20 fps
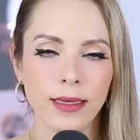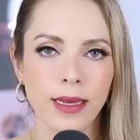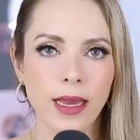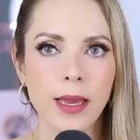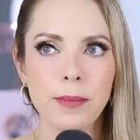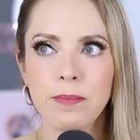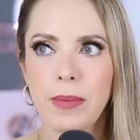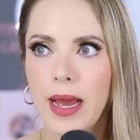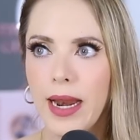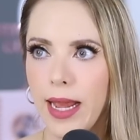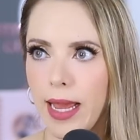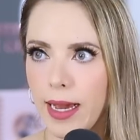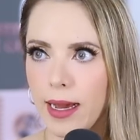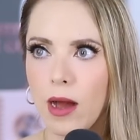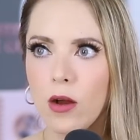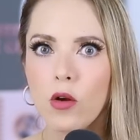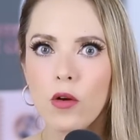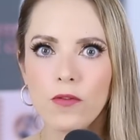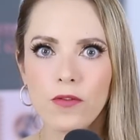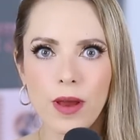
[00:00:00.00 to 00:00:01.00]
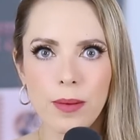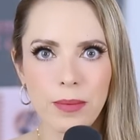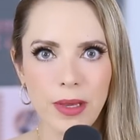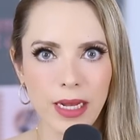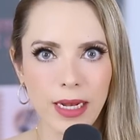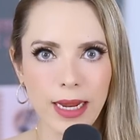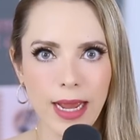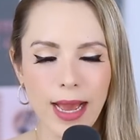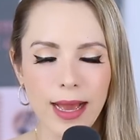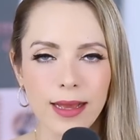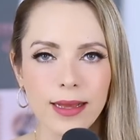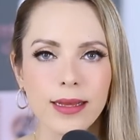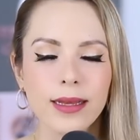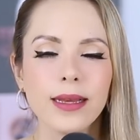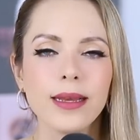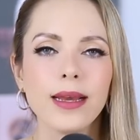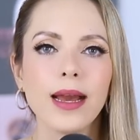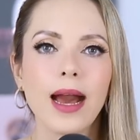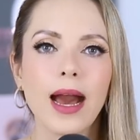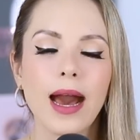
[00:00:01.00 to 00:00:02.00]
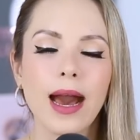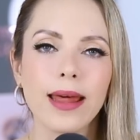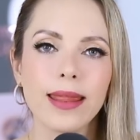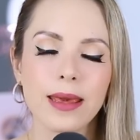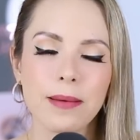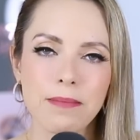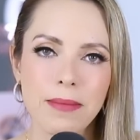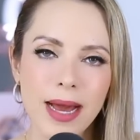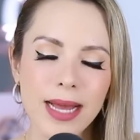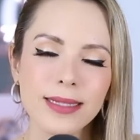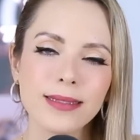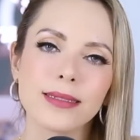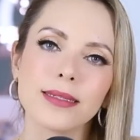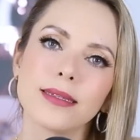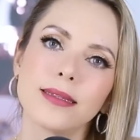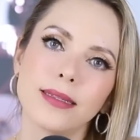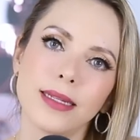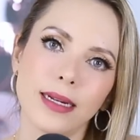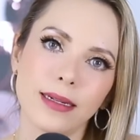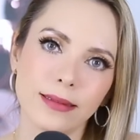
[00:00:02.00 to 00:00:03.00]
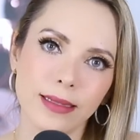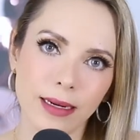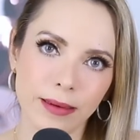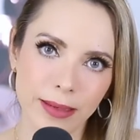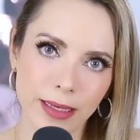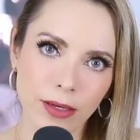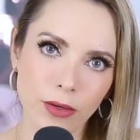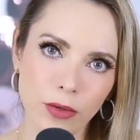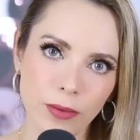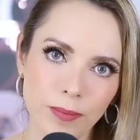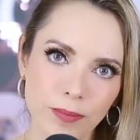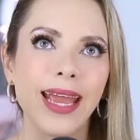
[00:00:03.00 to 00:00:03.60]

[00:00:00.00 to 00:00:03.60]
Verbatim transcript: en pareja, con familia, además del trabajo.